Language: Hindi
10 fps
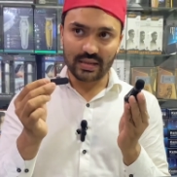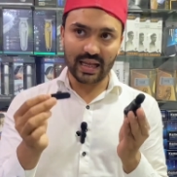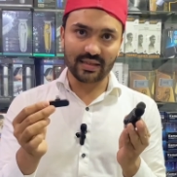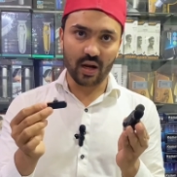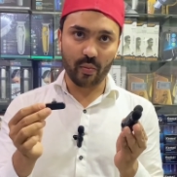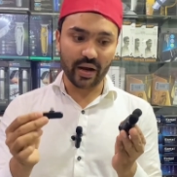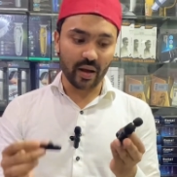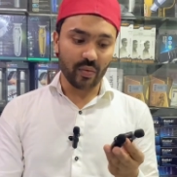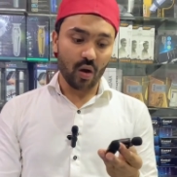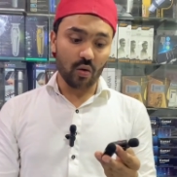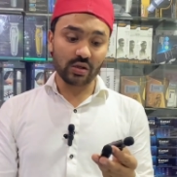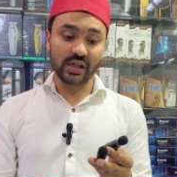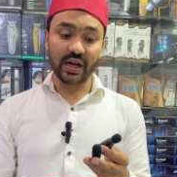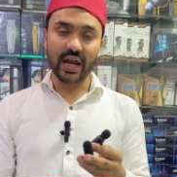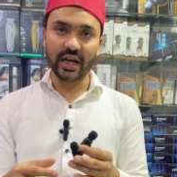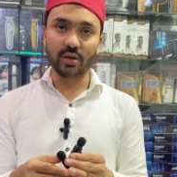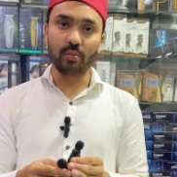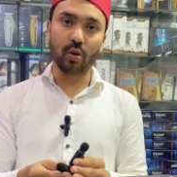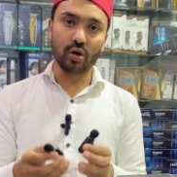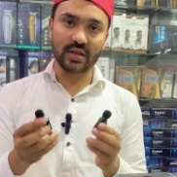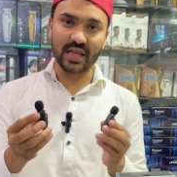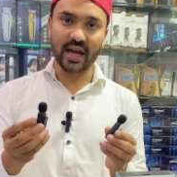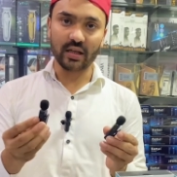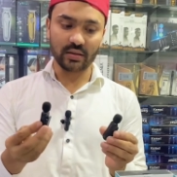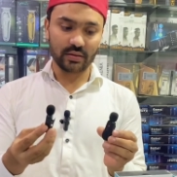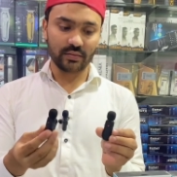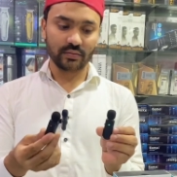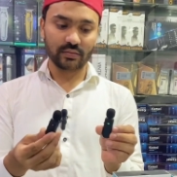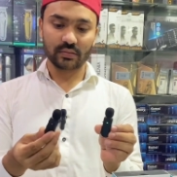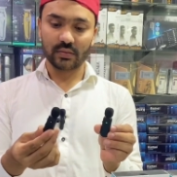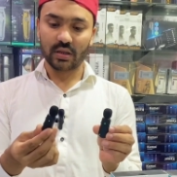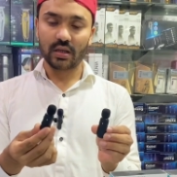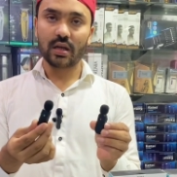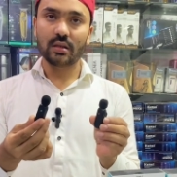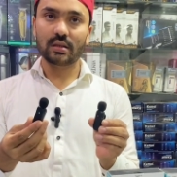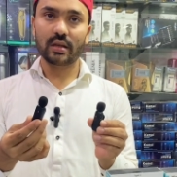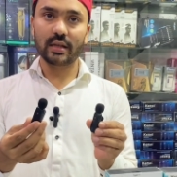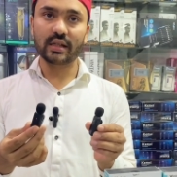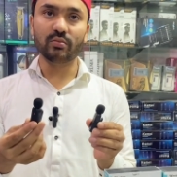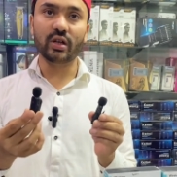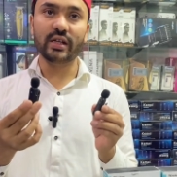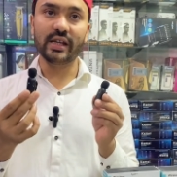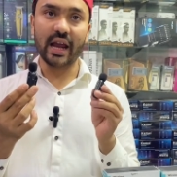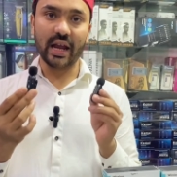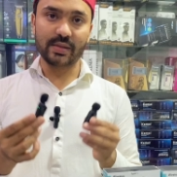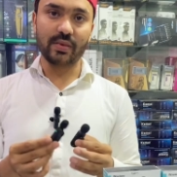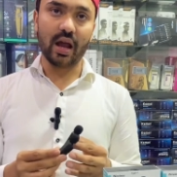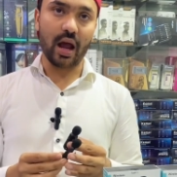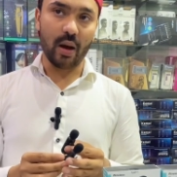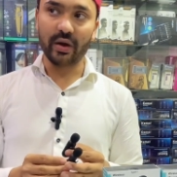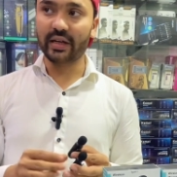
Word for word: सात हज़ार रुपये का उसकी रेंज बहुत ज़्यादा है ये समझो ये अभी